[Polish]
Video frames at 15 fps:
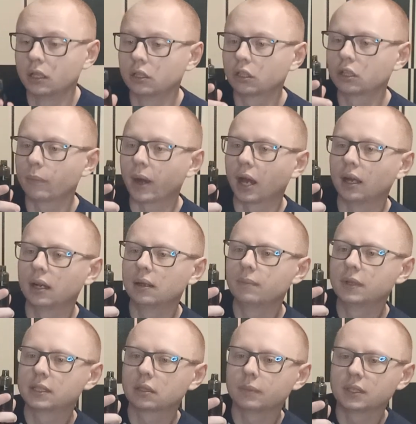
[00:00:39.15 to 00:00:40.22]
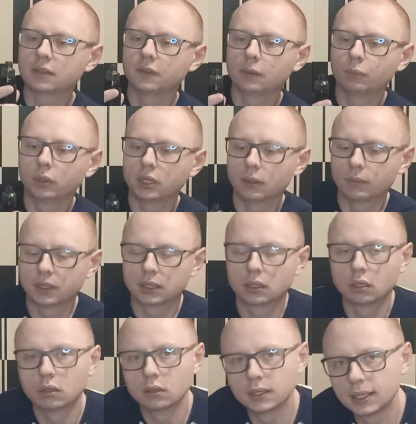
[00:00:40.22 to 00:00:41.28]
No dobra, ale my sobie zwejpujemy
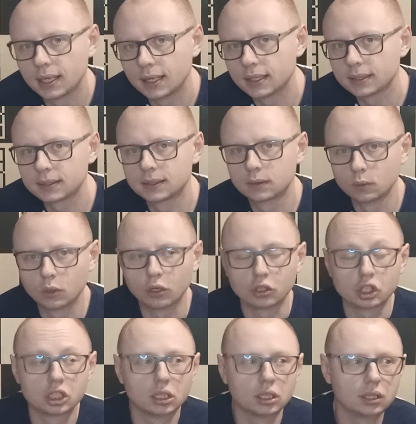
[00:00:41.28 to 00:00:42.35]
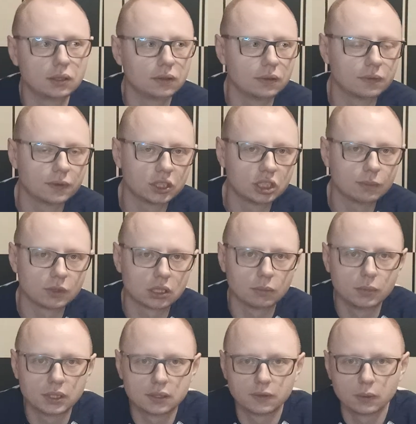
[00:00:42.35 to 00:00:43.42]
to na sucho, czyli weźmiemy
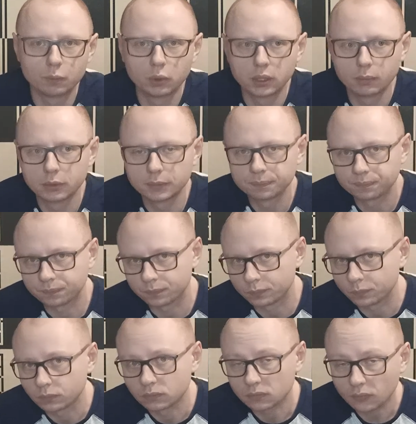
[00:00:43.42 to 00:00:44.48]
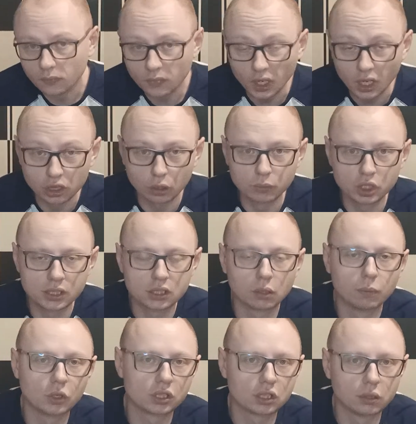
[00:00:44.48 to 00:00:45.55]
sobie, zwejpujemy tą czystą
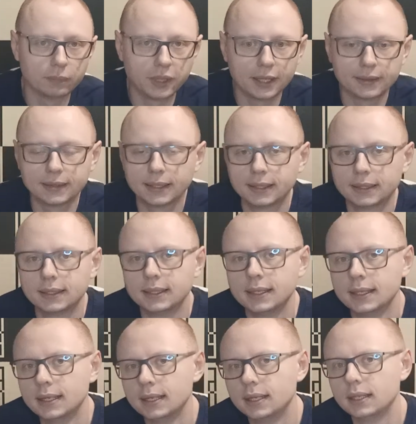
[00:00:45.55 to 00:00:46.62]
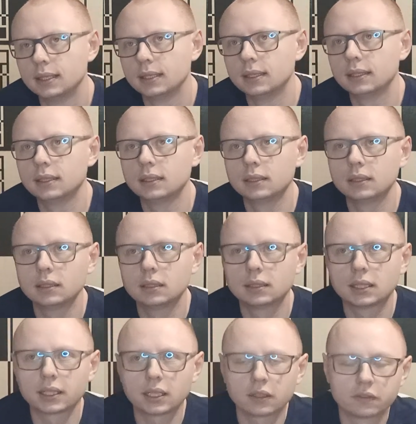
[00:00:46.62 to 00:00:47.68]
moc miętę, yy, e,
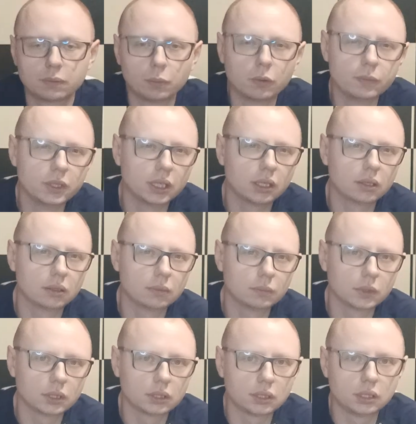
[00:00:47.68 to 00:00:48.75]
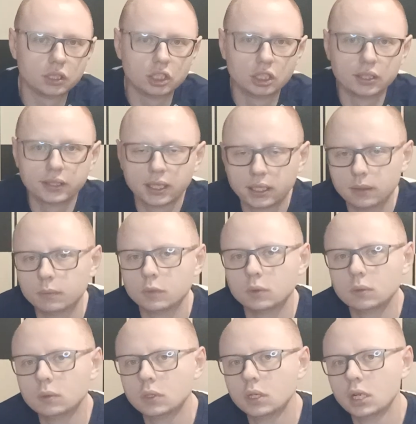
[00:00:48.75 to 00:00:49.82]
tak jak wspomniałem tydzień
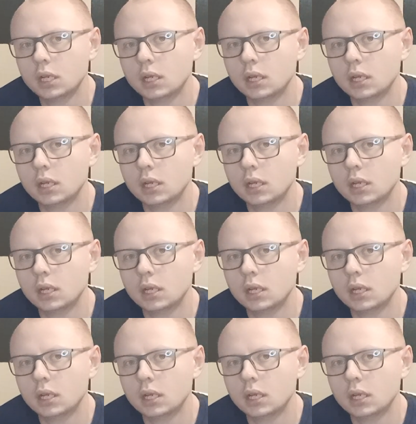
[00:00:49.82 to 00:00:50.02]
temu,